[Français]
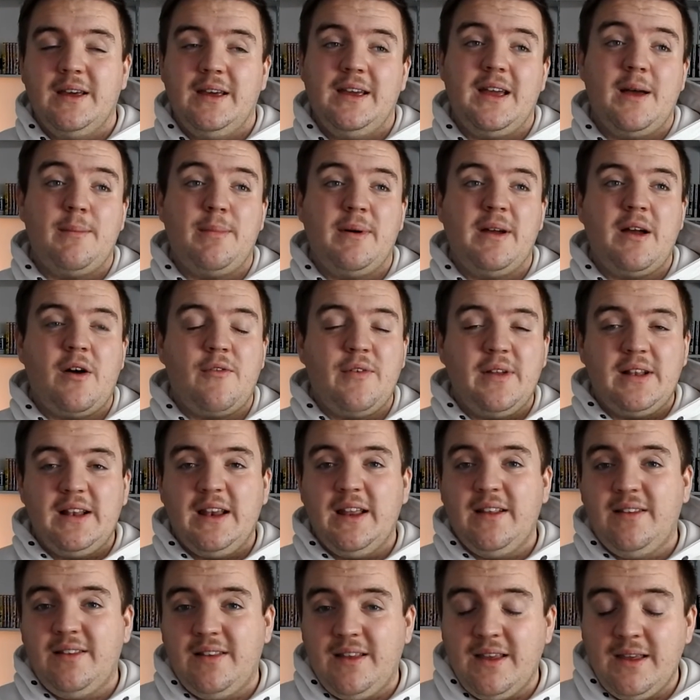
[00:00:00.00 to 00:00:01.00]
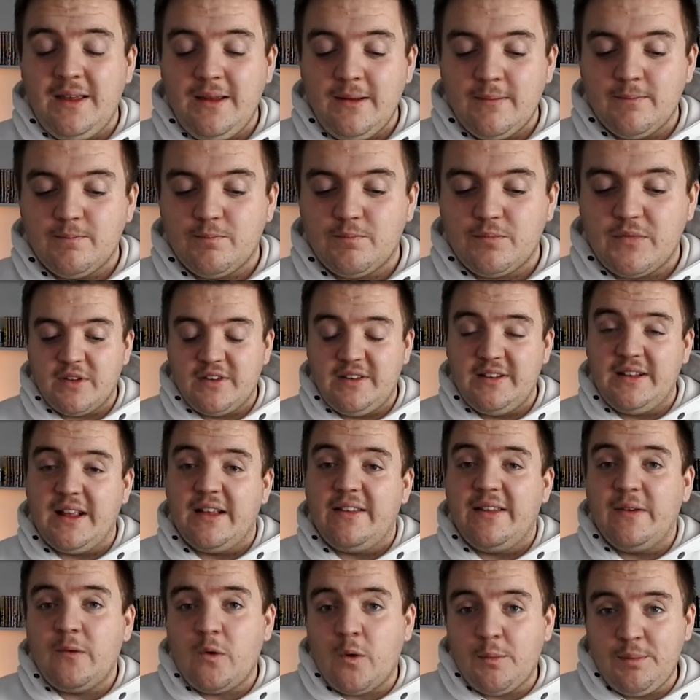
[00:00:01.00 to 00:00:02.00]
Et après en fait l'été c'était
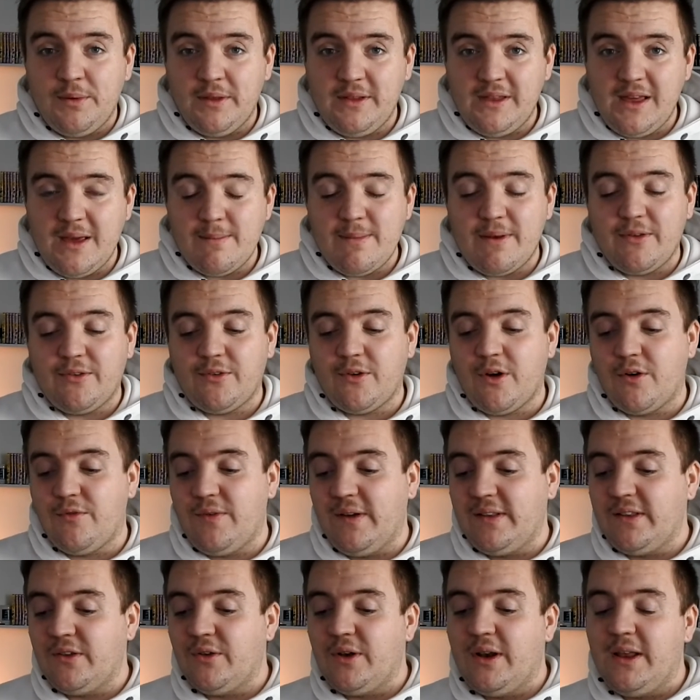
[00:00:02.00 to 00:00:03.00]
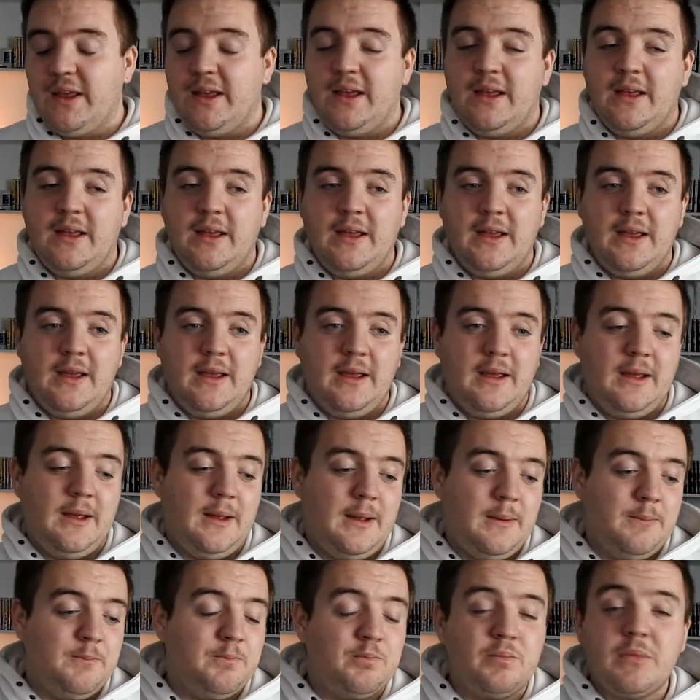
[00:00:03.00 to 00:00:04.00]
assez compliqué parce qu'en fait
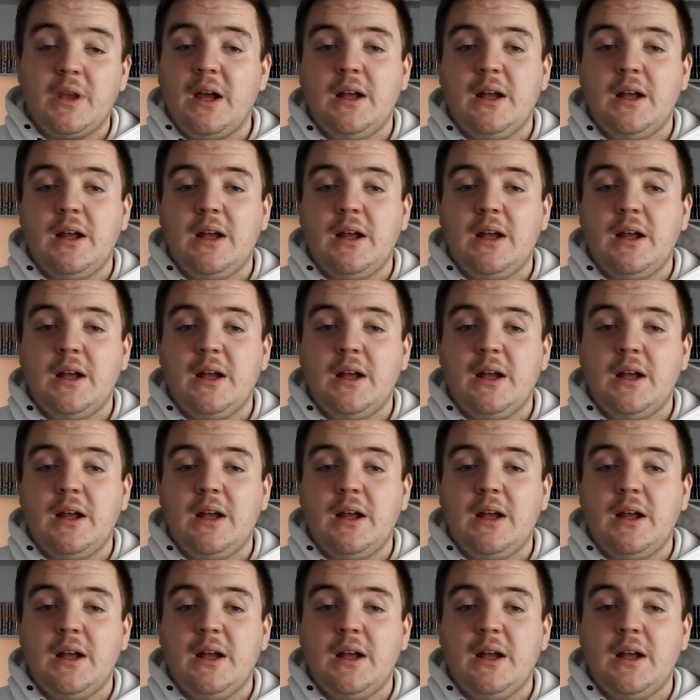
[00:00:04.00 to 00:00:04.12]
les,